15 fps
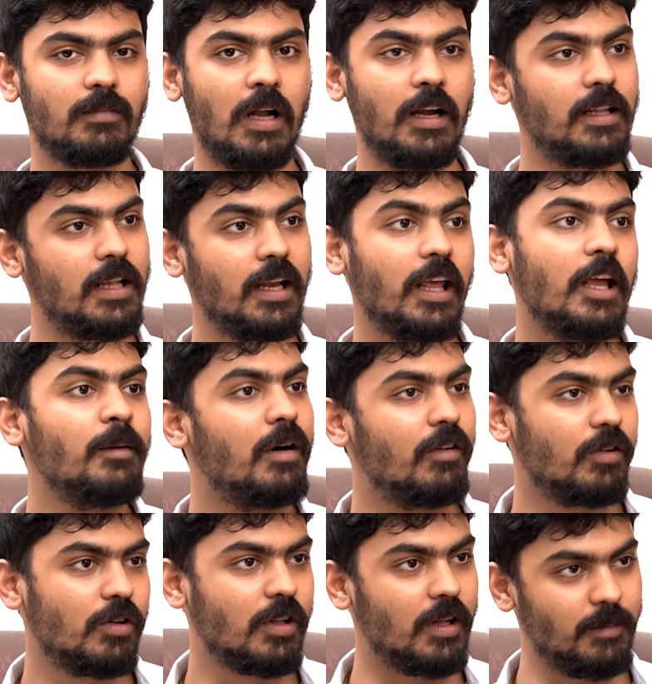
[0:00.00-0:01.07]
అంటే తనకి ఏం
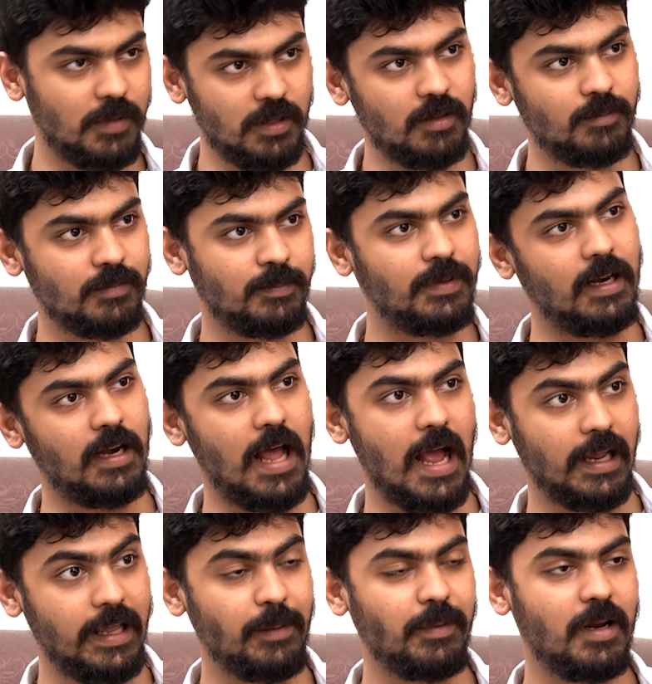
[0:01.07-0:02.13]
అవ్వకూడదు అనమాట
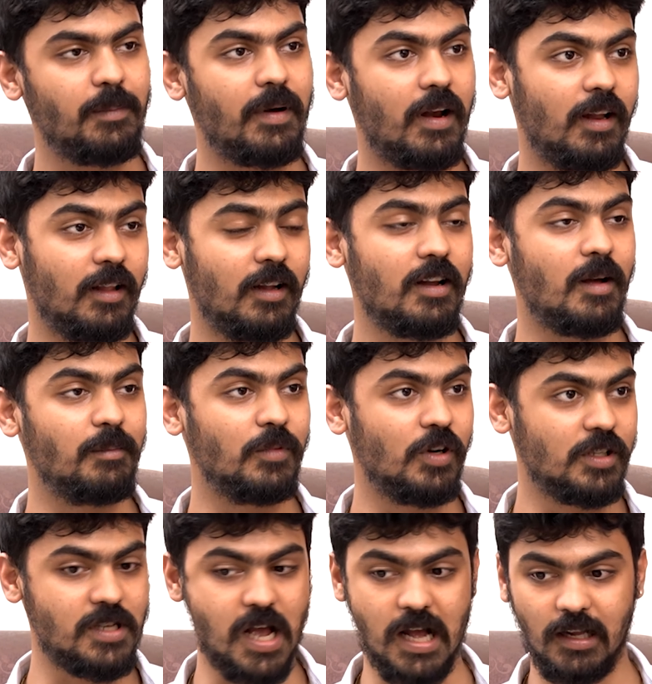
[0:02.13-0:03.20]
నాకేమైనా పర్లేదు అని అమ్మ
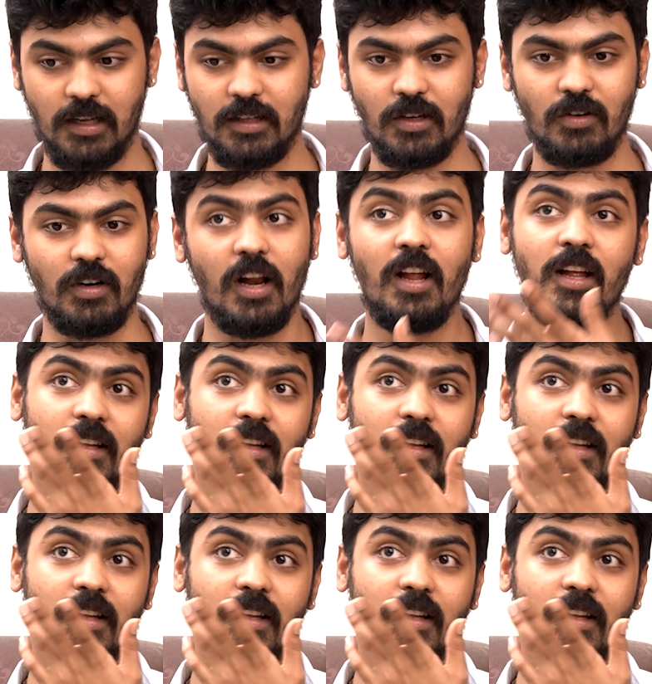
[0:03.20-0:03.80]
జాగ్రత్తగా ఉండ